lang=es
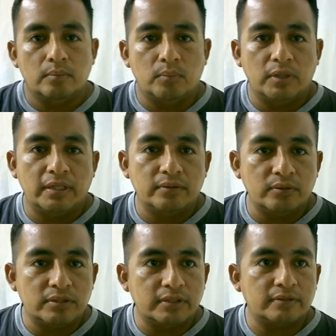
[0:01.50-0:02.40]
Buenas
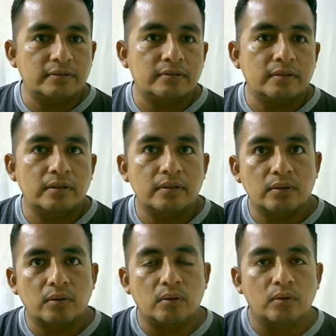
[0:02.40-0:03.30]
noches
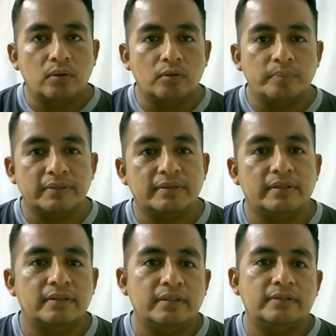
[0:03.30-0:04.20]
con los
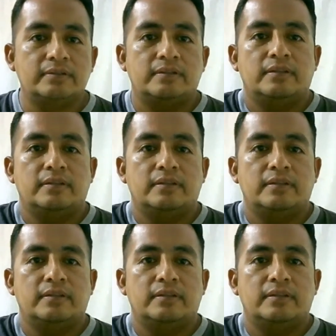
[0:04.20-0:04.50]
presentes.